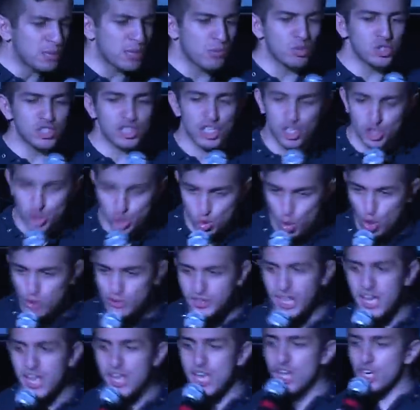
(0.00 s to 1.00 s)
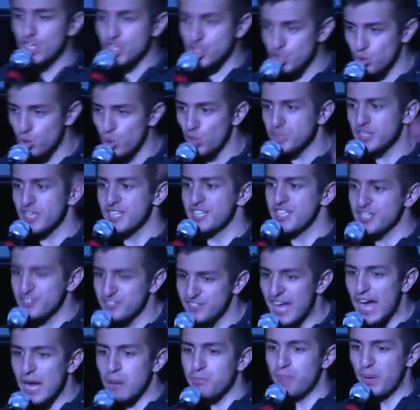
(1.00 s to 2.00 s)
потому что кто-то что-то не
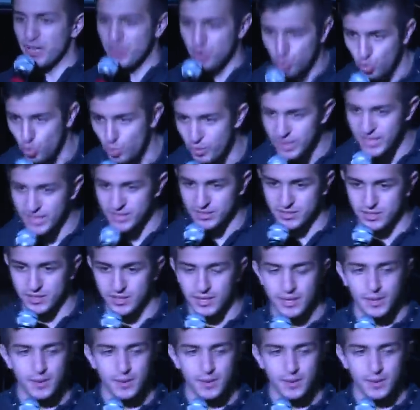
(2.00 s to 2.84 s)
так подумает.